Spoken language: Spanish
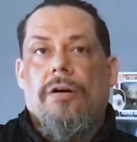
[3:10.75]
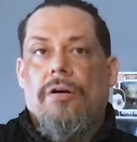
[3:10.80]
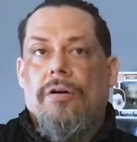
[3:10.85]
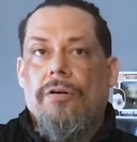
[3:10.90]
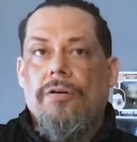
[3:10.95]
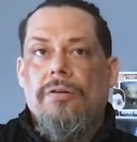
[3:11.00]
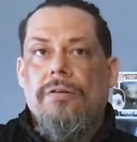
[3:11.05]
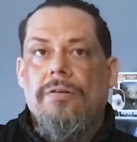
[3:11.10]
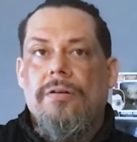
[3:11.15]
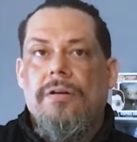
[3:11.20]

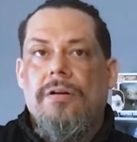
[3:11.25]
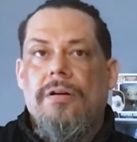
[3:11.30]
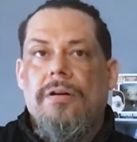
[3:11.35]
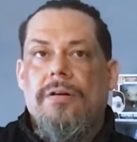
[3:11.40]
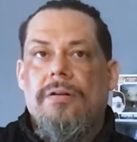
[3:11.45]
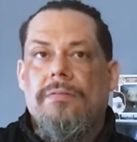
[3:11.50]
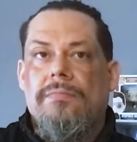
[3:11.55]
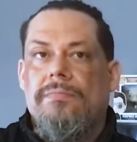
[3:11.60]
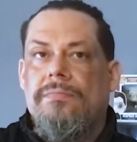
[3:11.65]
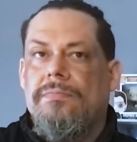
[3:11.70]
O
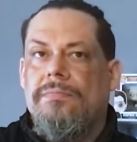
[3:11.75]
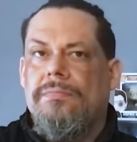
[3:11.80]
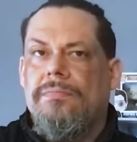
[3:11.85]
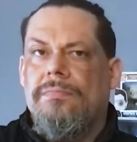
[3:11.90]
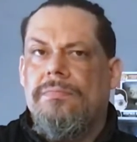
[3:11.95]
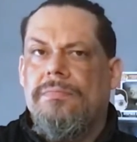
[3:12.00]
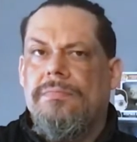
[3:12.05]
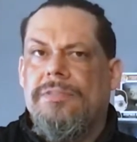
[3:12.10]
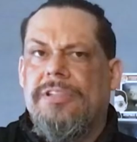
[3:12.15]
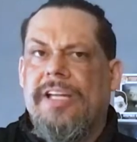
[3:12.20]

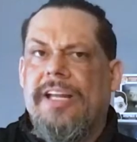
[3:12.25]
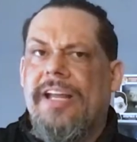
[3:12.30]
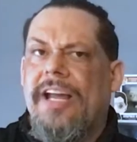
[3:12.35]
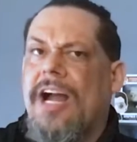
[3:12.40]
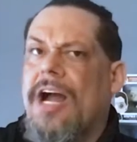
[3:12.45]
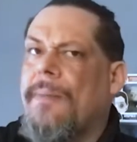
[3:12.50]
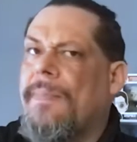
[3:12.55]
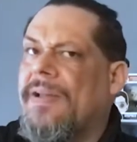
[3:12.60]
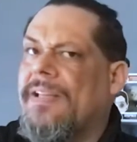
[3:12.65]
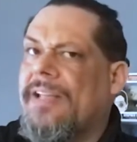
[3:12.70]

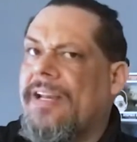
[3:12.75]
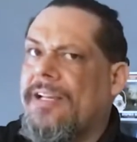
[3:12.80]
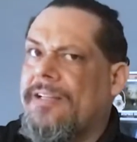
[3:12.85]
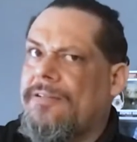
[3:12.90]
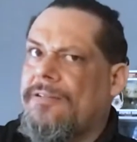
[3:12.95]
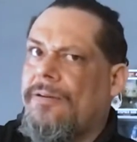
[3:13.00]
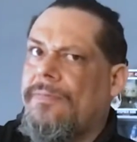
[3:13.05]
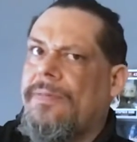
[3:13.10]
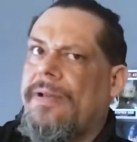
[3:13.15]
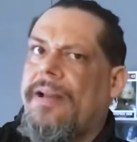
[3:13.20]
sería capaz de
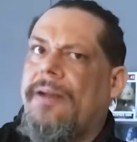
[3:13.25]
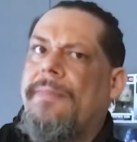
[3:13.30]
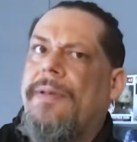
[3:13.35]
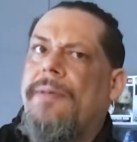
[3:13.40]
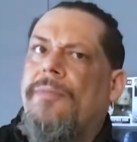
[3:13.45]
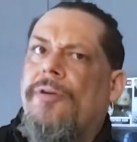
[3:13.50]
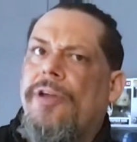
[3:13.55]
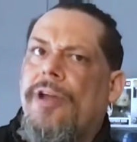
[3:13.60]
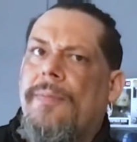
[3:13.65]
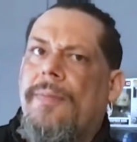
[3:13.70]
resolver el
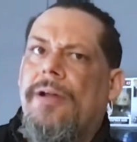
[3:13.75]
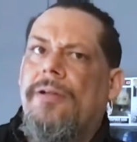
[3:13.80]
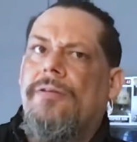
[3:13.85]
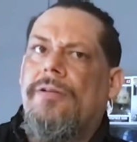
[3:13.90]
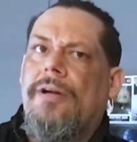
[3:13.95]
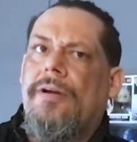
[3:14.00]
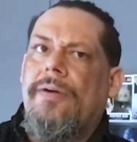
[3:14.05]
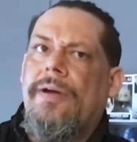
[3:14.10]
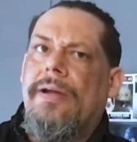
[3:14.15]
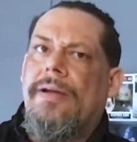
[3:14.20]
mismo llamado
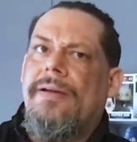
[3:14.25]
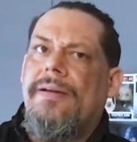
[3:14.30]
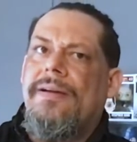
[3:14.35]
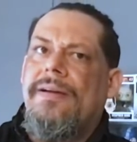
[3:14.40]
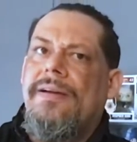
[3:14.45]
otra vez.